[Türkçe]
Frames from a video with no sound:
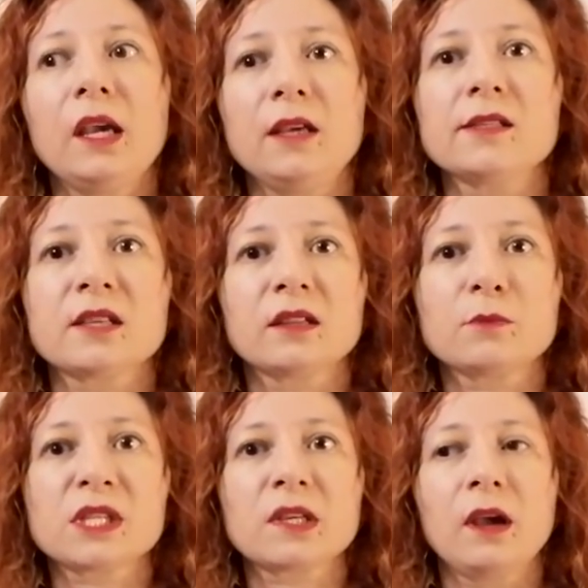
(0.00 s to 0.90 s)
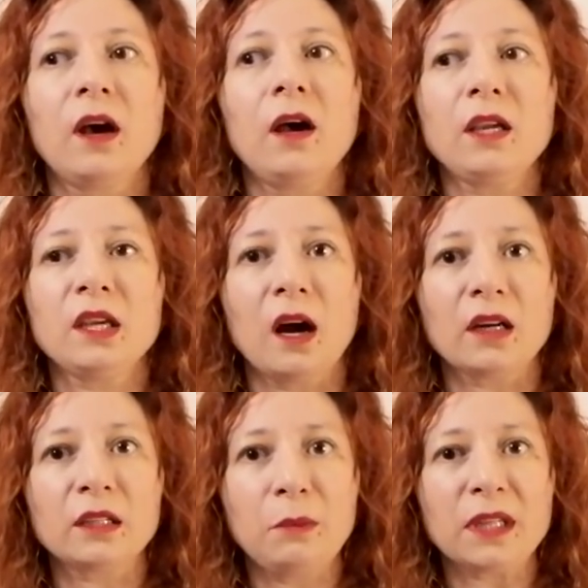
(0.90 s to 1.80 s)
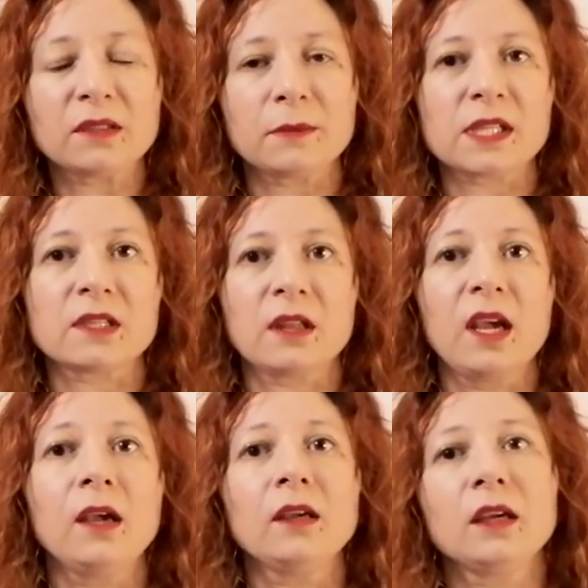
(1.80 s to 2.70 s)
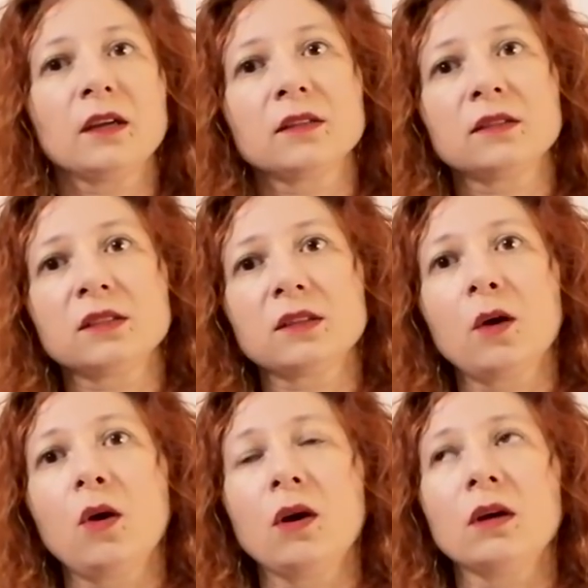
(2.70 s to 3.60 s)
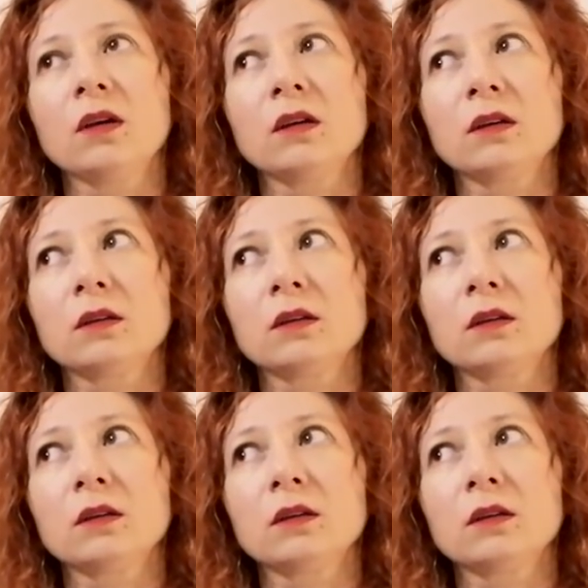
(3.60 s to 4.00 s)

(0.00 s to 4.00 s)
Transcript: insanımsıya yardım etmesine yaratıcı da e,